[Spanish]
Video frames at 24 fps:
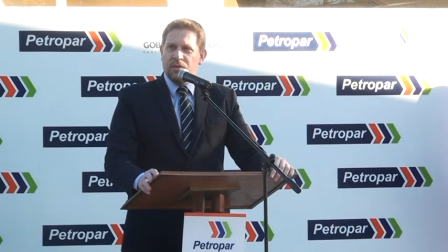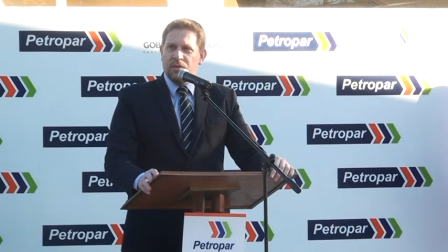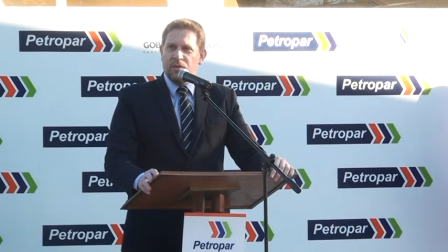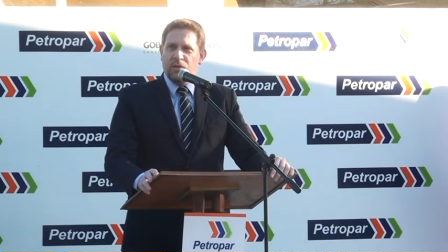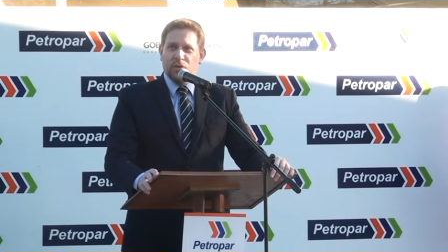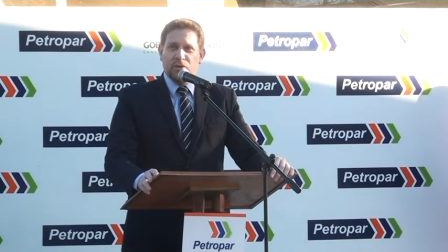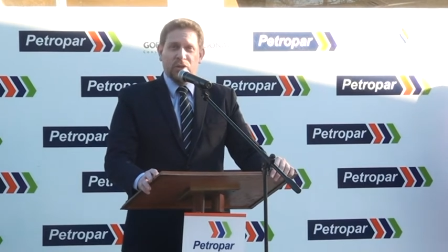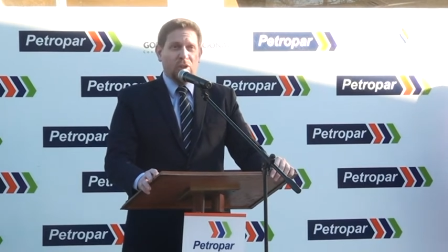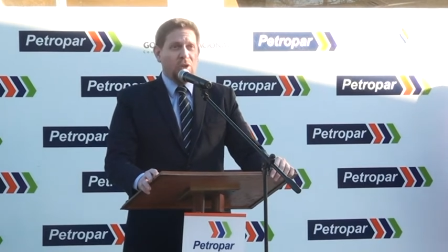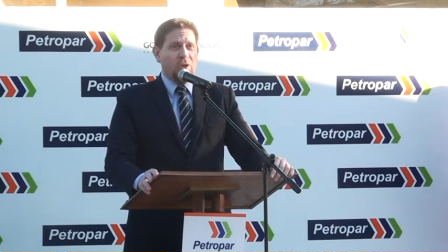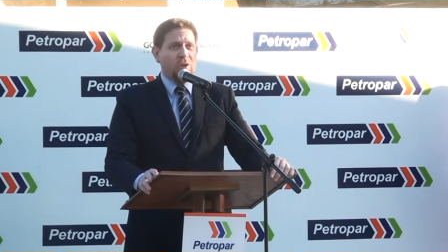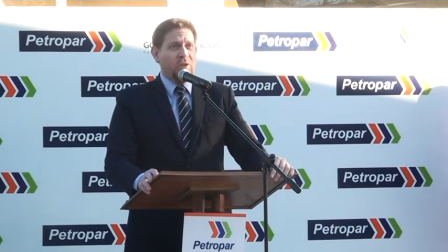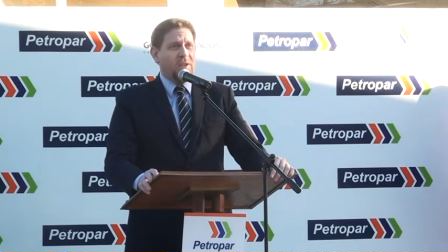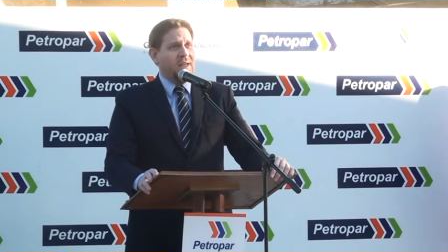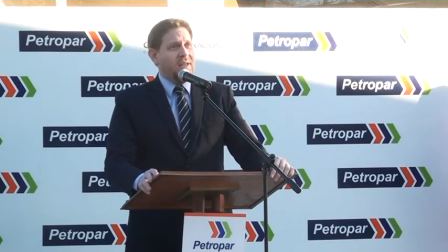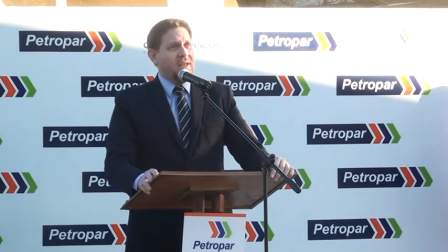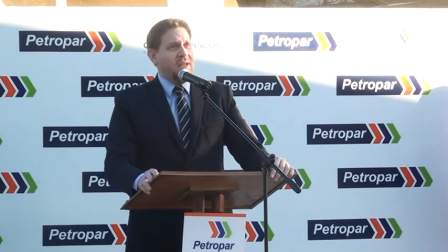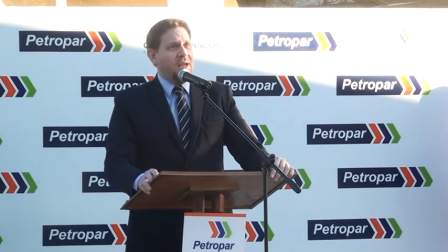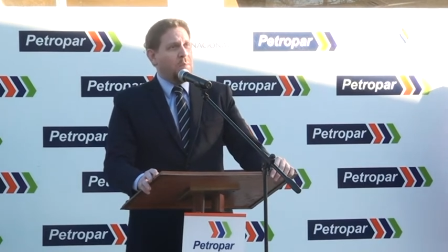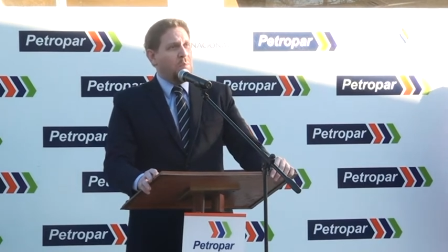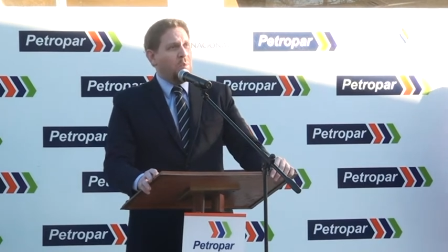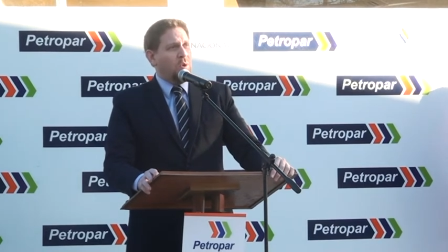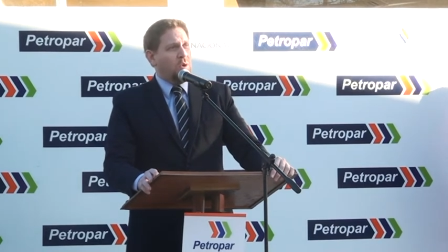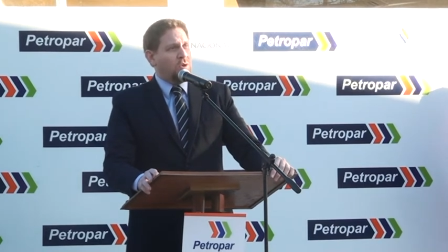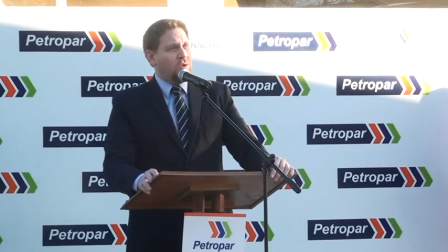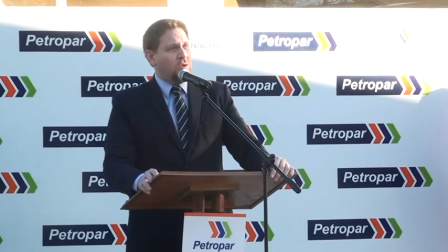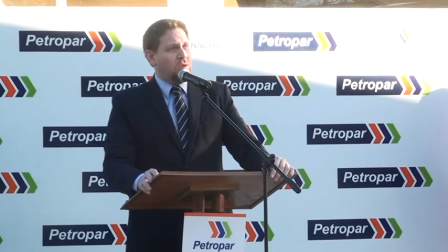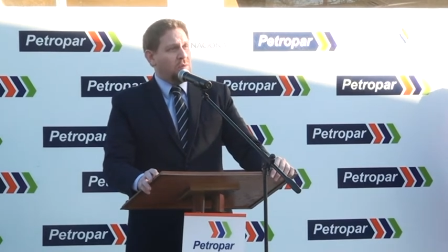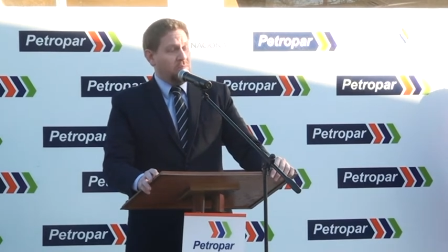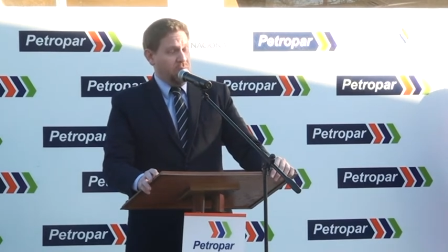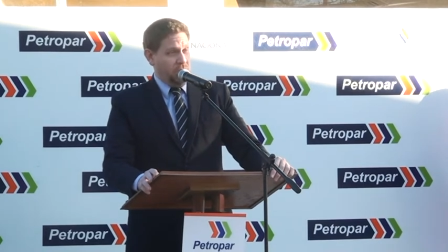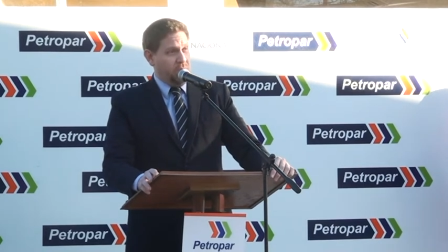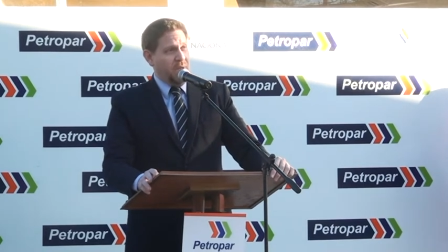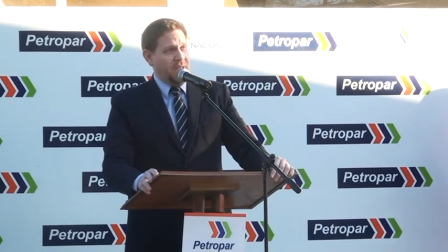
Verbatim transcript: nosotros teníamos